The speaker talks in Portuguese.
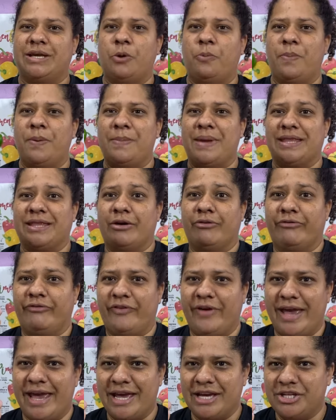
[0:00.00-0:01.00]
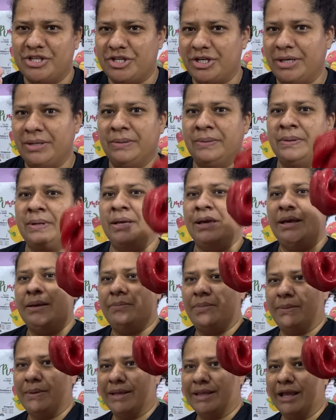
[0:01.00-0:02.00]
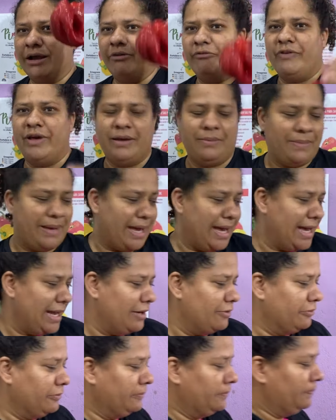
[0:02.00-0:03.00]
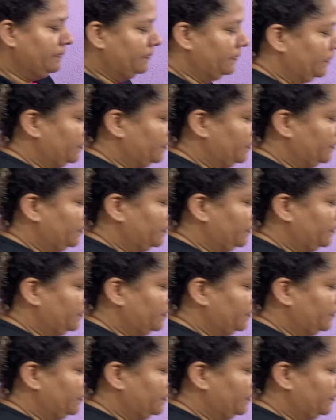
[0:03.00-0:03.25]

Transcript: aqui o pimentão verde, pimentão vermelho.